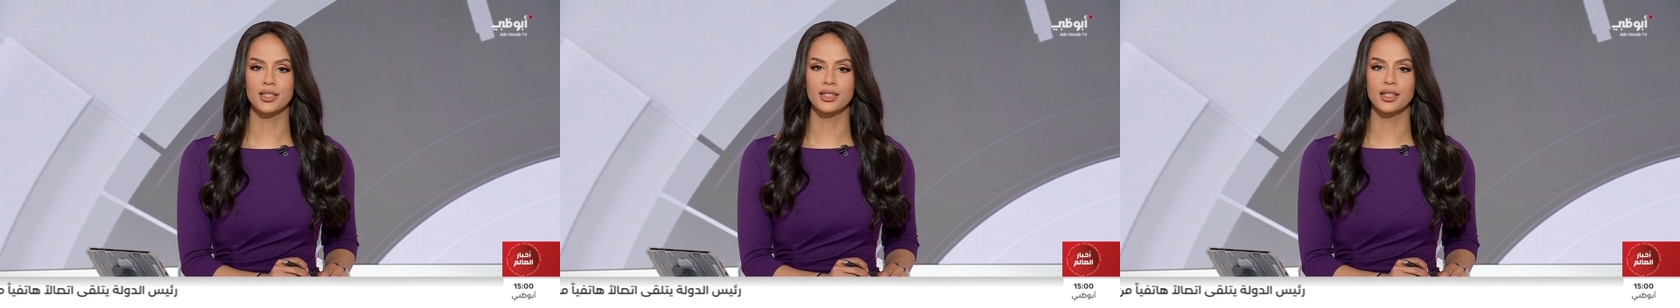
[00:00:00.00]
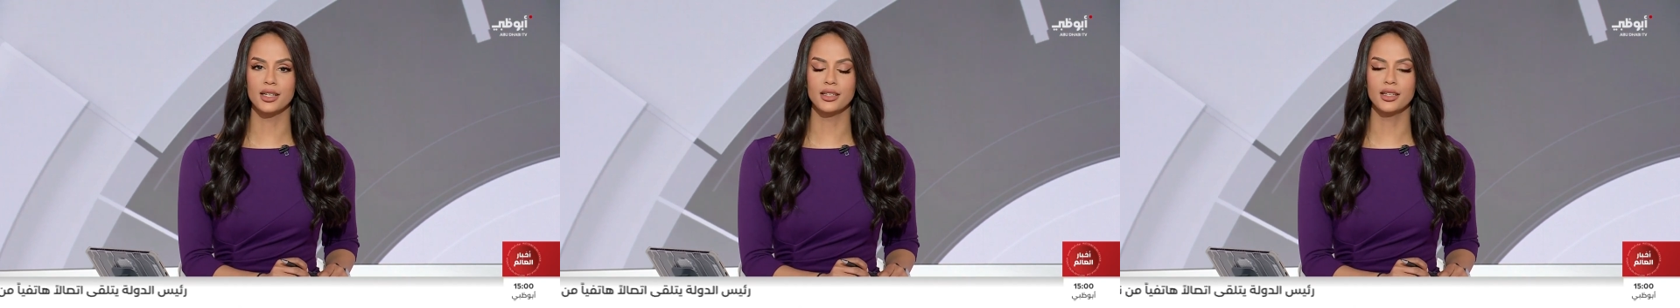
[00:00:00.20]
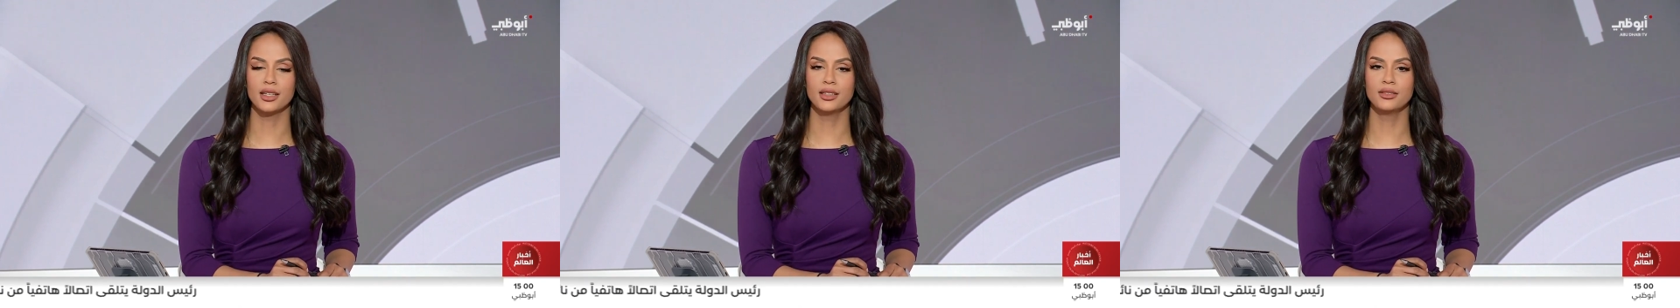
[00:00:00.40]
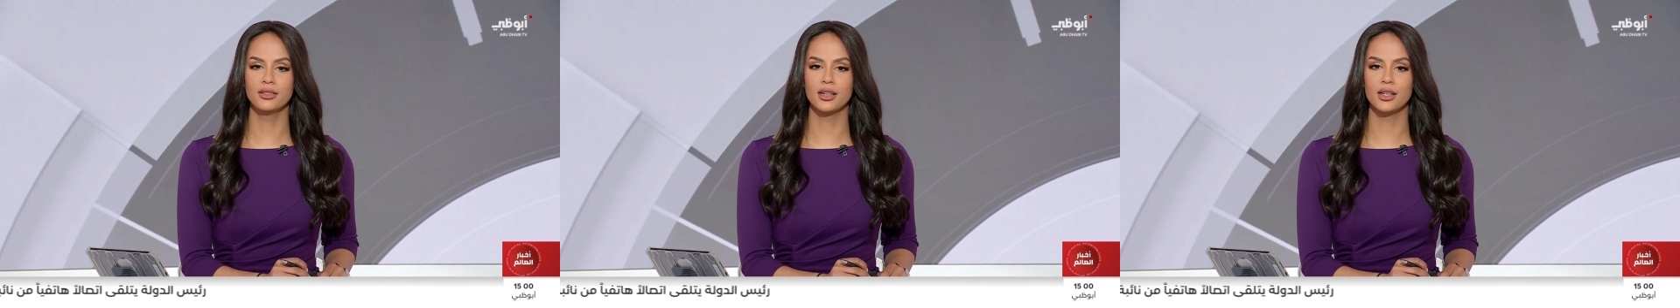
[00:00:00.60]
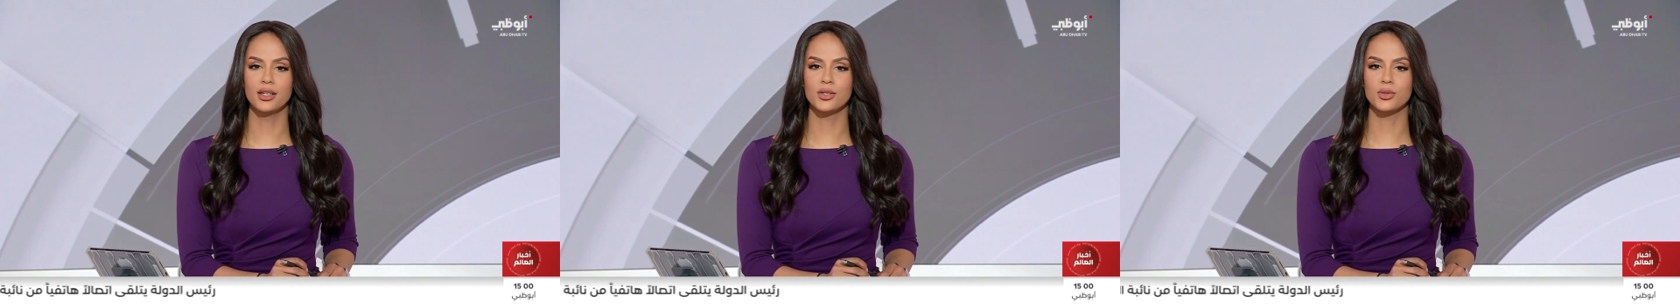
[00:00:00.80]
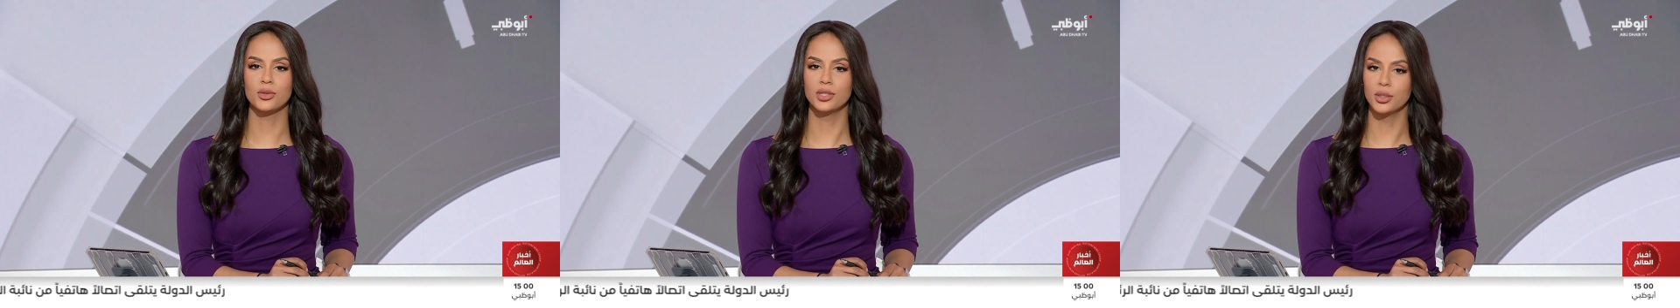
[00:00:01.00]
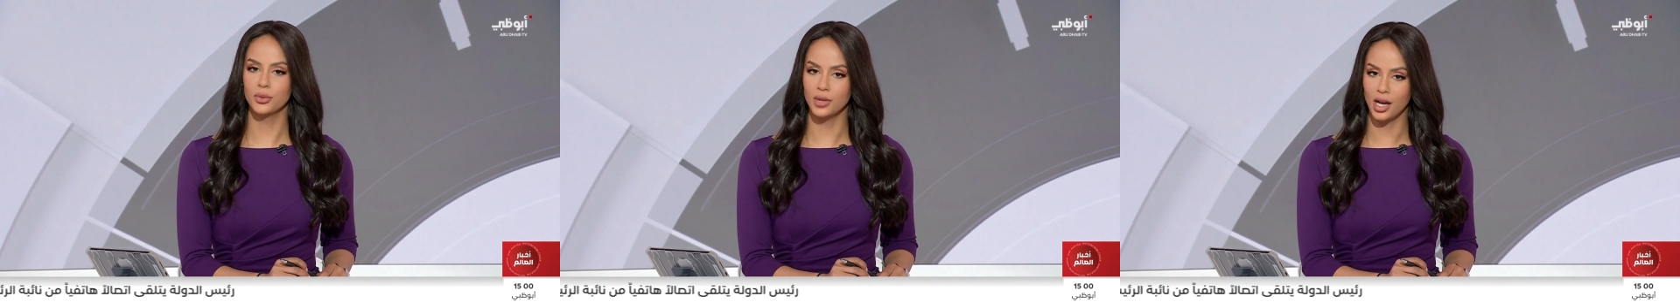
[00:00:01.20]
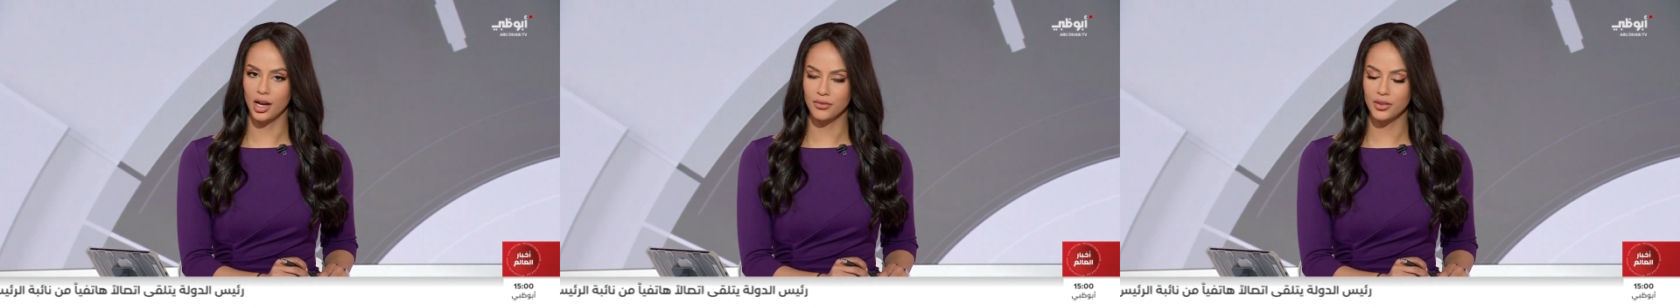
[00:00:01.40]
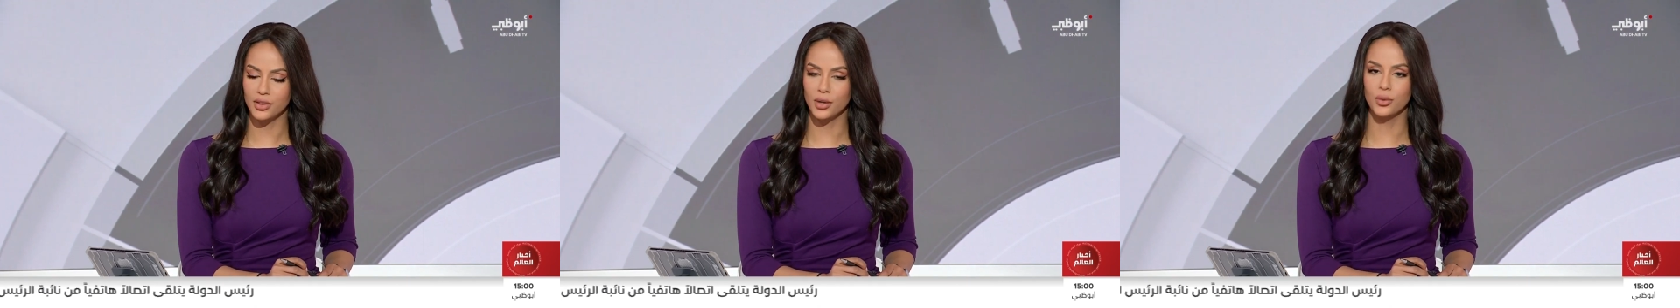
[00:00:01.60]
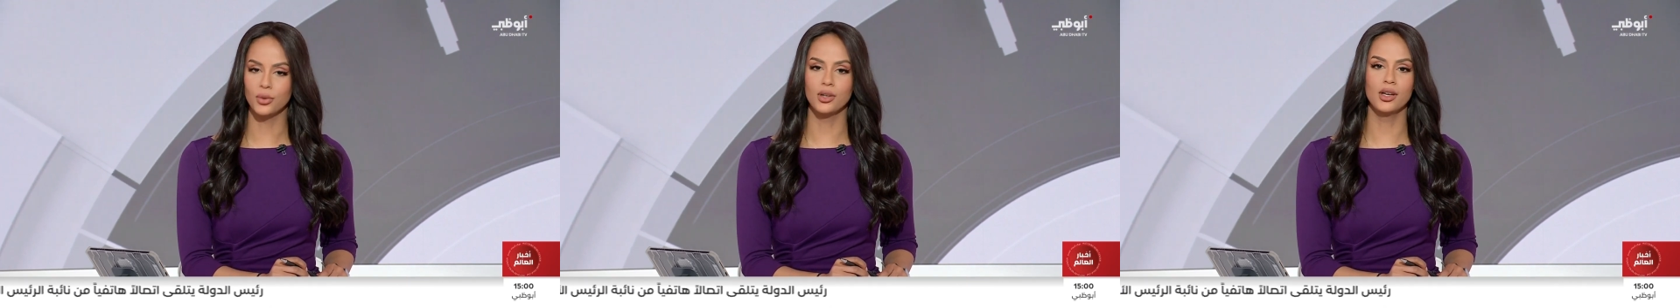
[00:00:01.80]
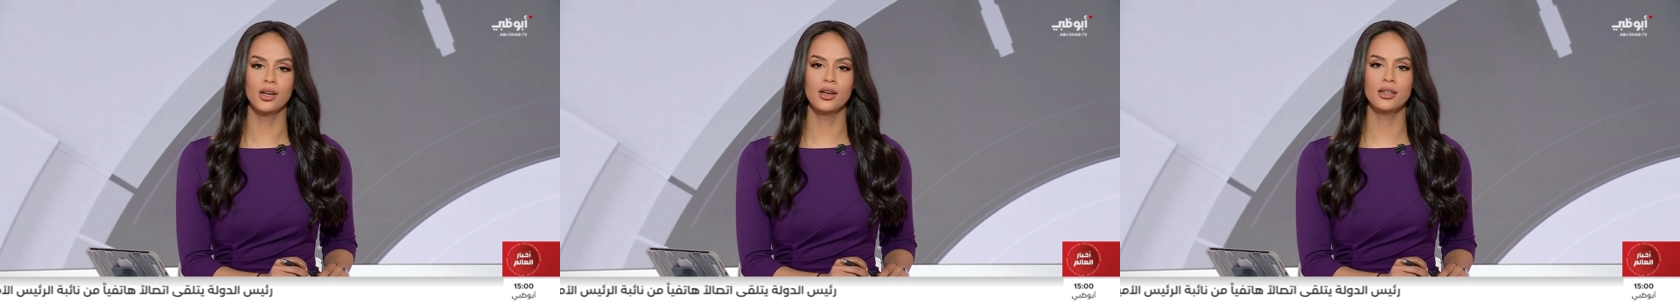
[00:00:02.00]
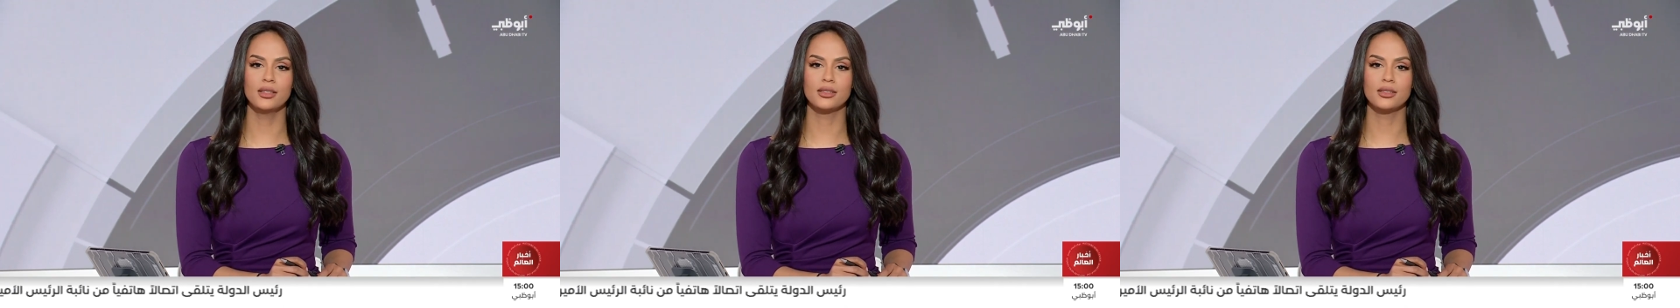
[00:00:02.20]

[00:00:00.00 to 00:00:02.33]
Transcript: ال نهيان رئيس الدولة حفظه الله